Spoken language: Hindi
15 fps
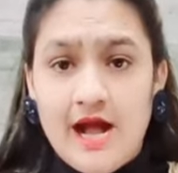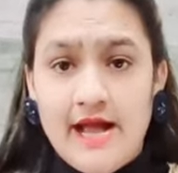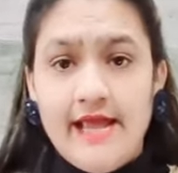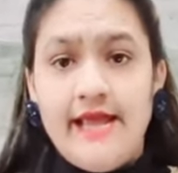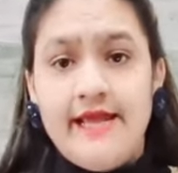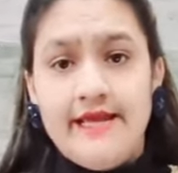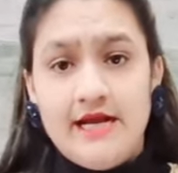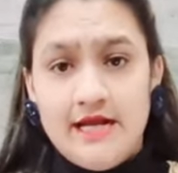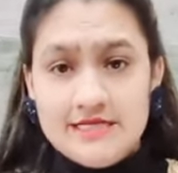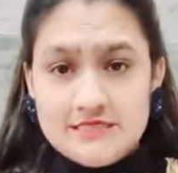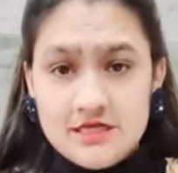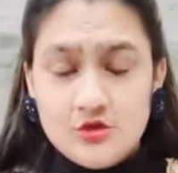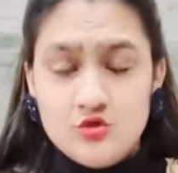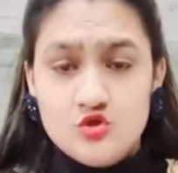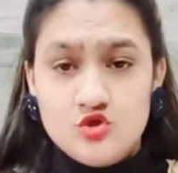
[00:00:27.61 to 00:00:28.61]
आए या
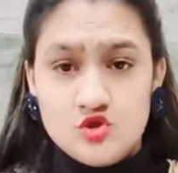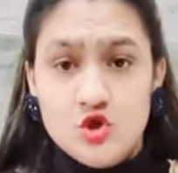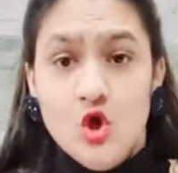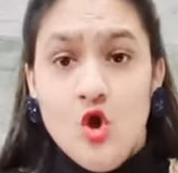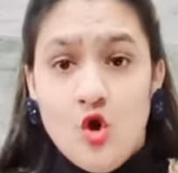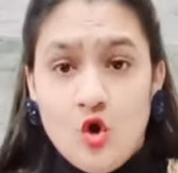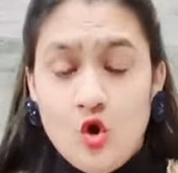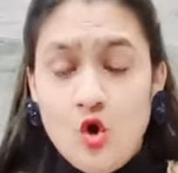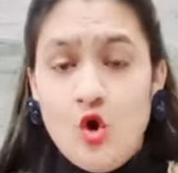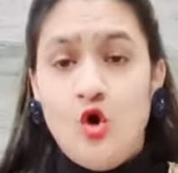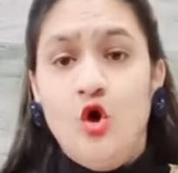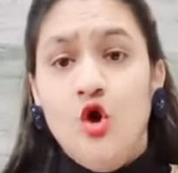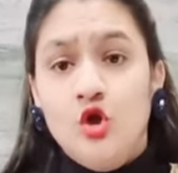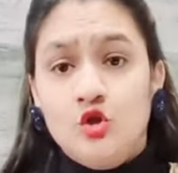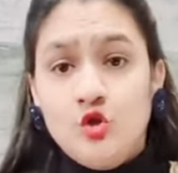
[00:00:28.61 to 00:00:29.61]
ऐसा कुछ हो
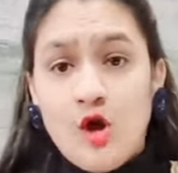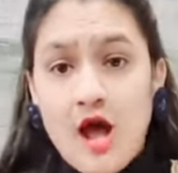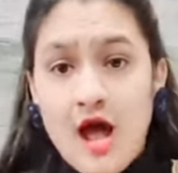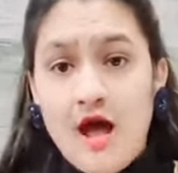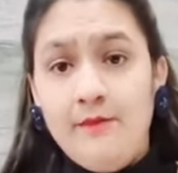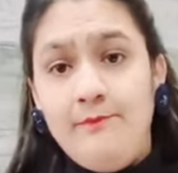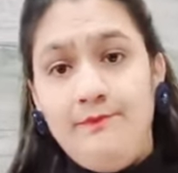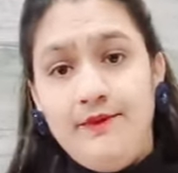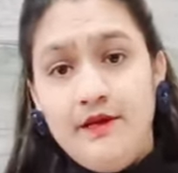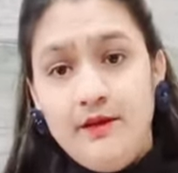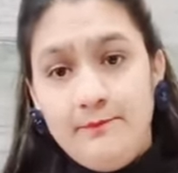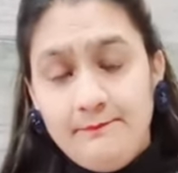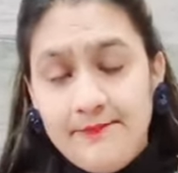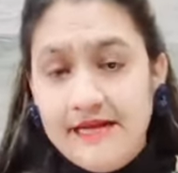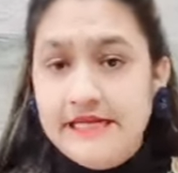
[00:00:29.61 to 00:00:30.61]
तो आप
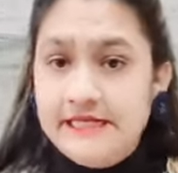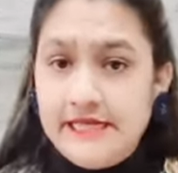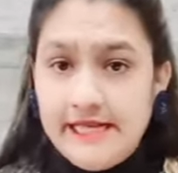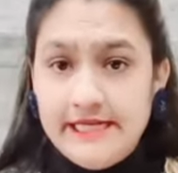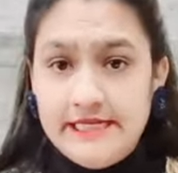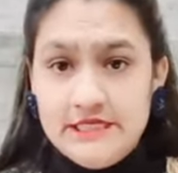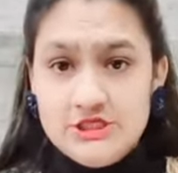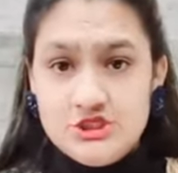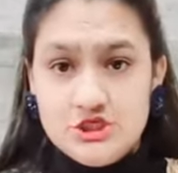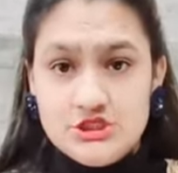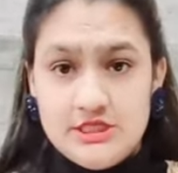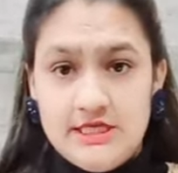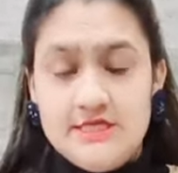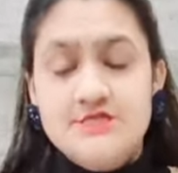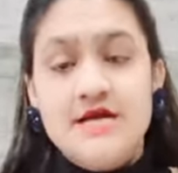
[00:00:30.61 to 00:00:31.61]
आप बेड के नीचे
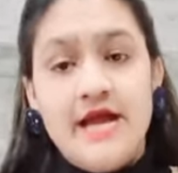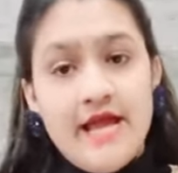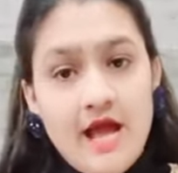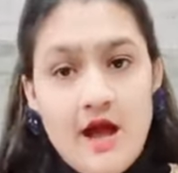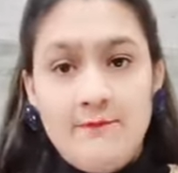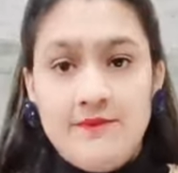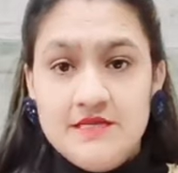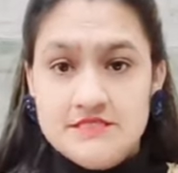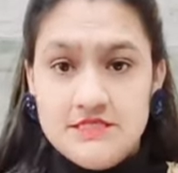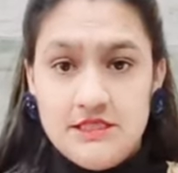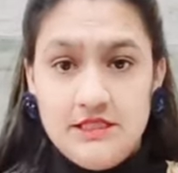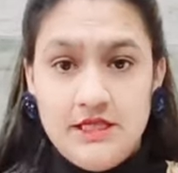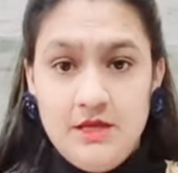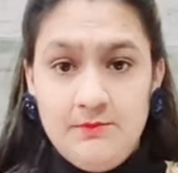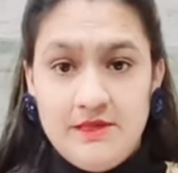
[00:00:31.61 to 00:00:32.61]
चले जाए आपकी
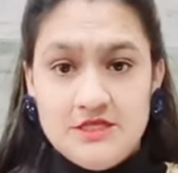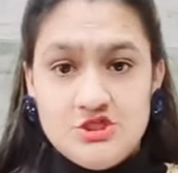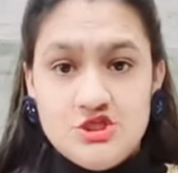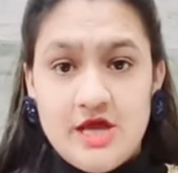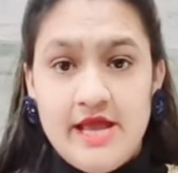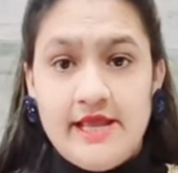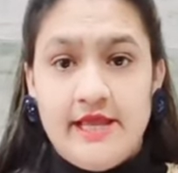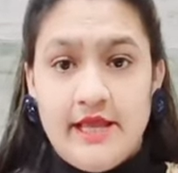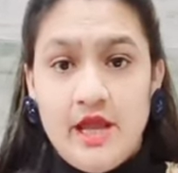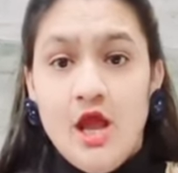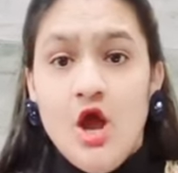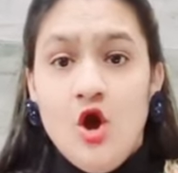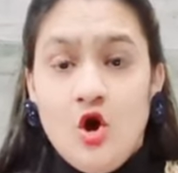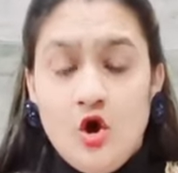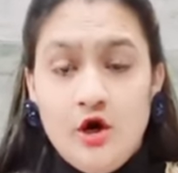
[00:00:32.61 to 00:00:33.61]
जिंदगी बच जाएगी
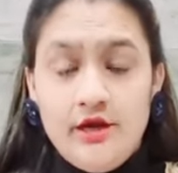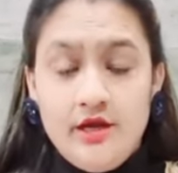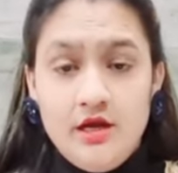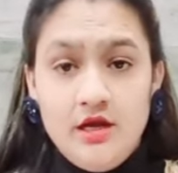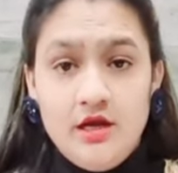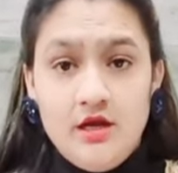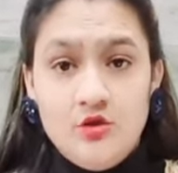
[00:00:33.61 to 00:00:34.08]
और